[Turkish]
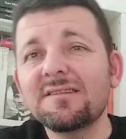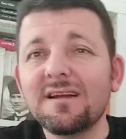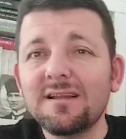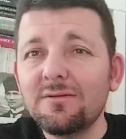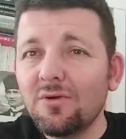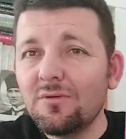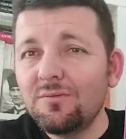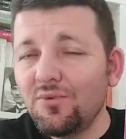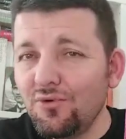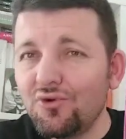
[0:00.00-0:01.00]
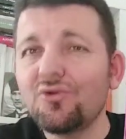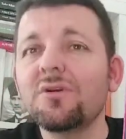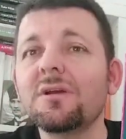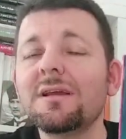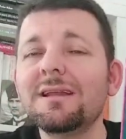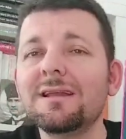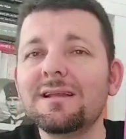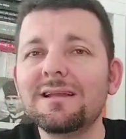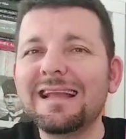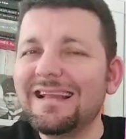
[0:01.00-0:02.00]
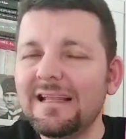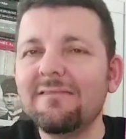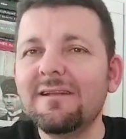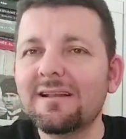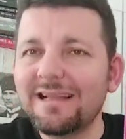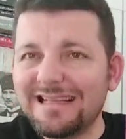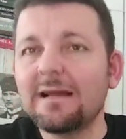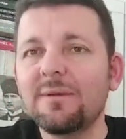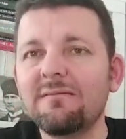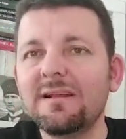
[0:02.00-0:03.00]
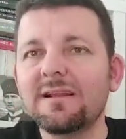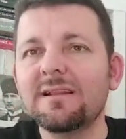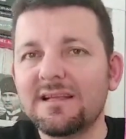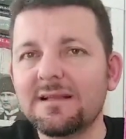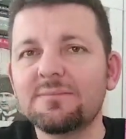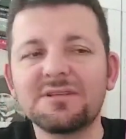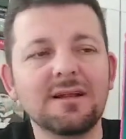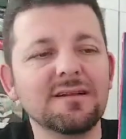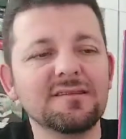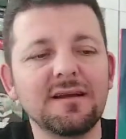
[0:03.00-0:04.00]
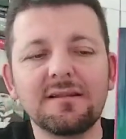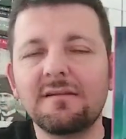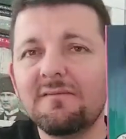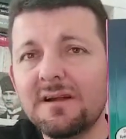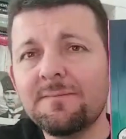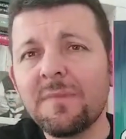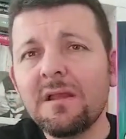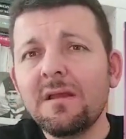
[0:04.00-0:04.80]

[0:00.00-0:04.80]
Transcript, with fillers: Zaten o büyük e, yayın evlerinde, kitap evlerinde, kitapçılarda zaten var.